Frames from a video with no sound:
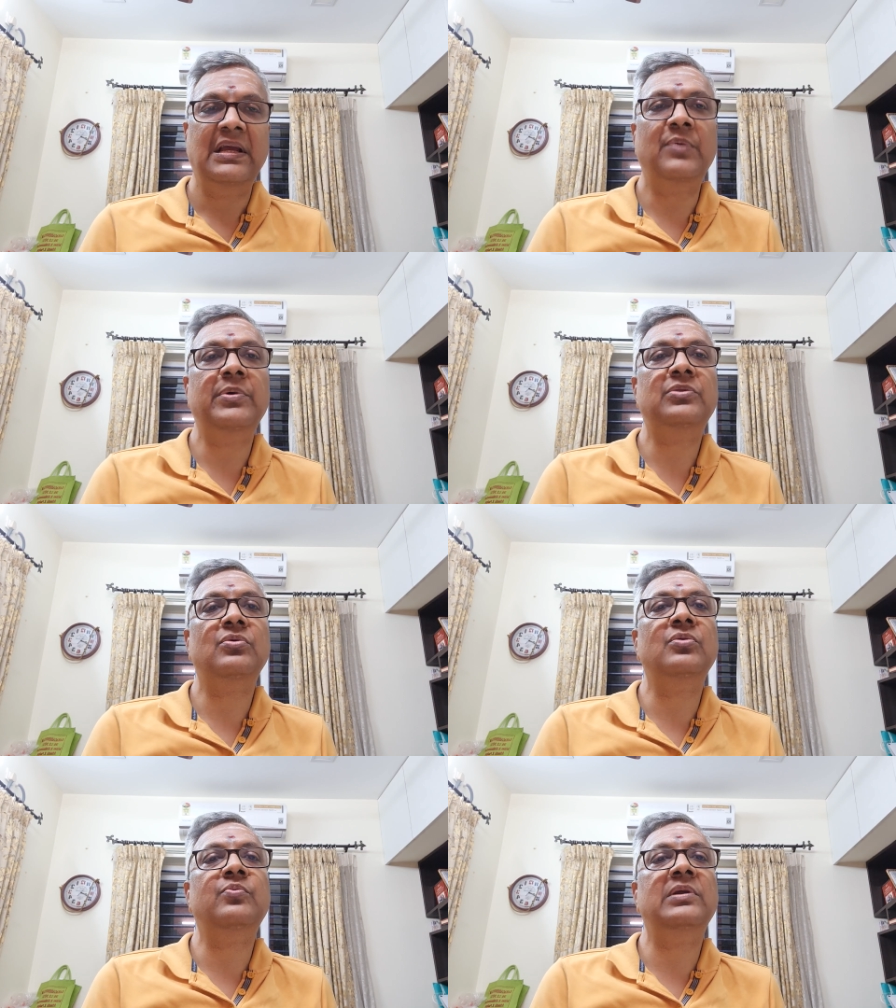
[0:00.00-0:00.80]

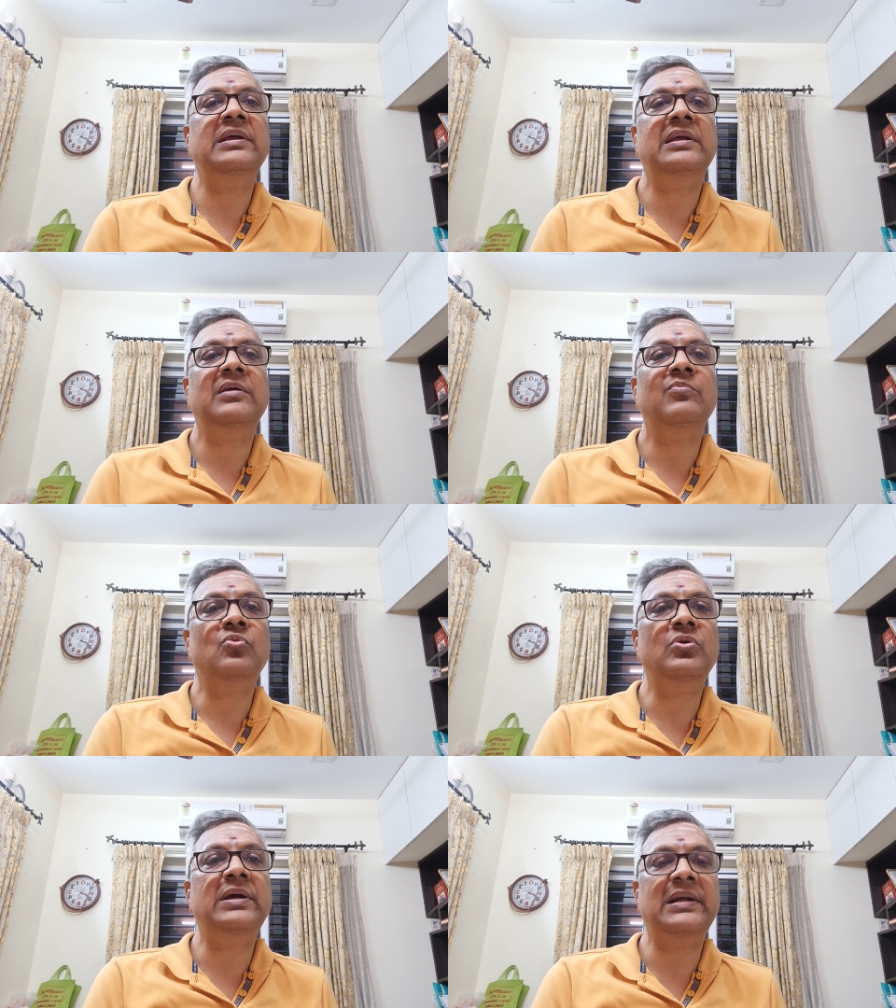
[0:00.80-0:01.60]
எண்பத்தொன்று புள்ளி
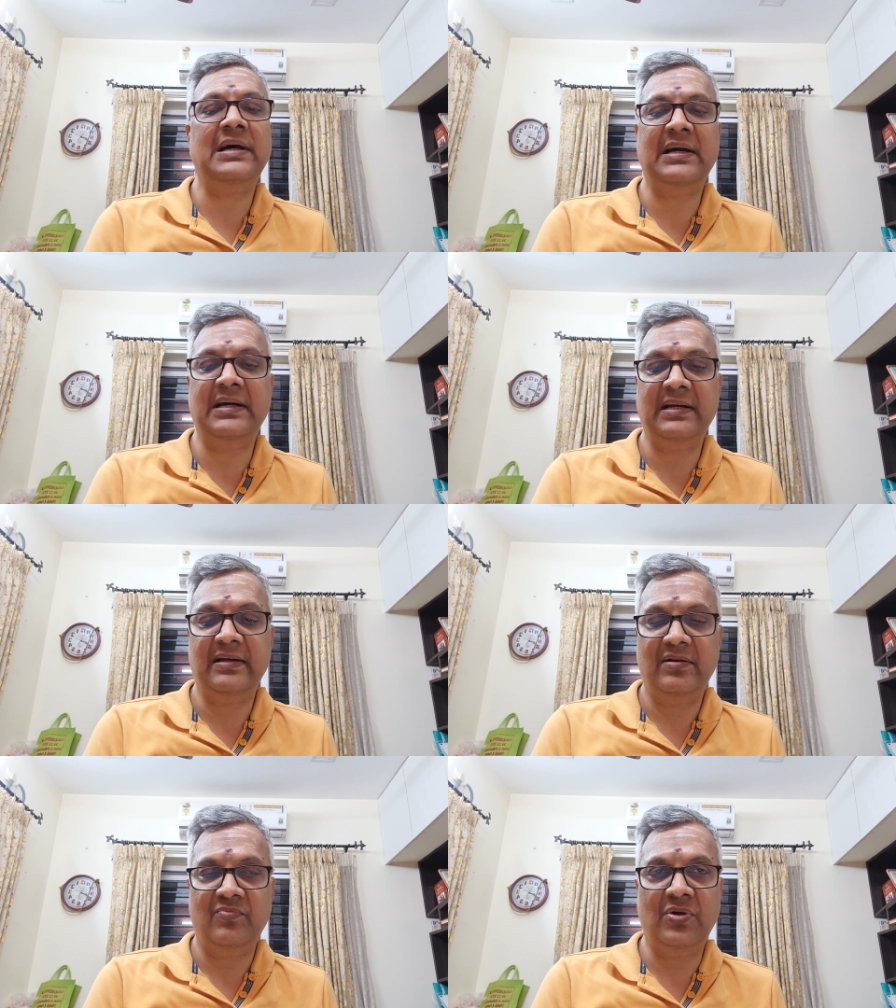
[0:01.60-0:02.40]
மூணு ஏழாக
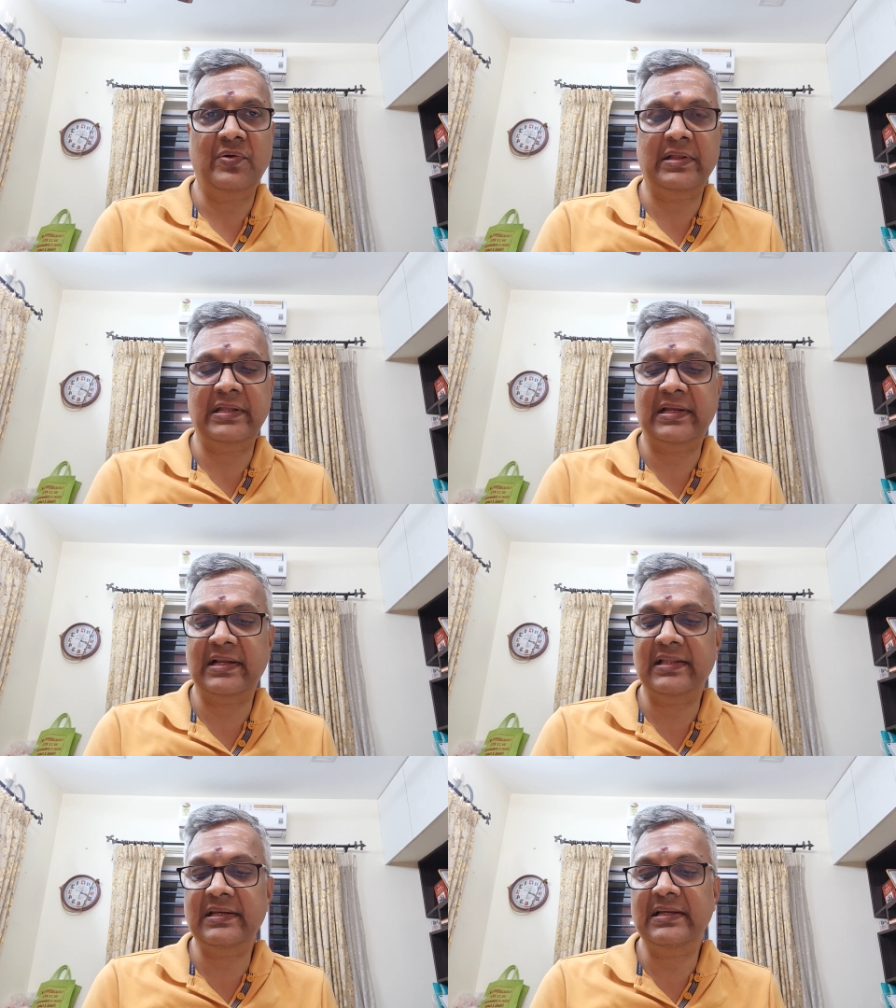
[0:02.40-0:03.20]

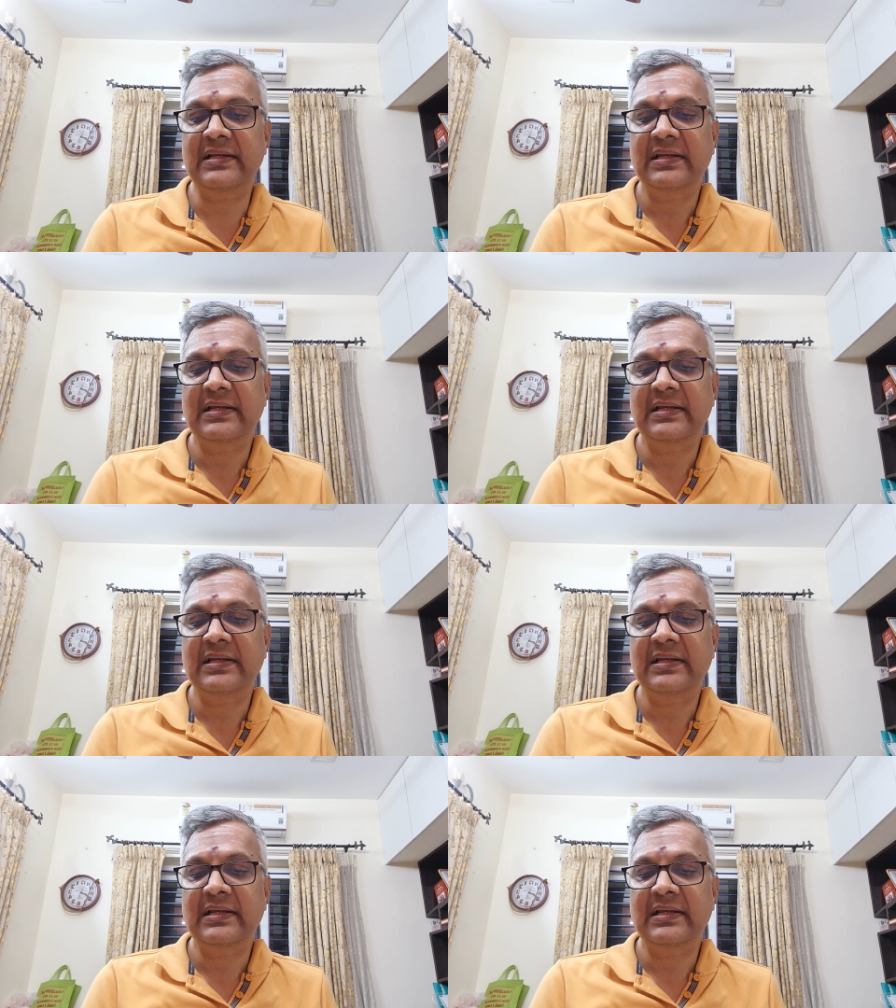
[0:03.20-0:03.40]
முடிவடைந்திருக்கிறது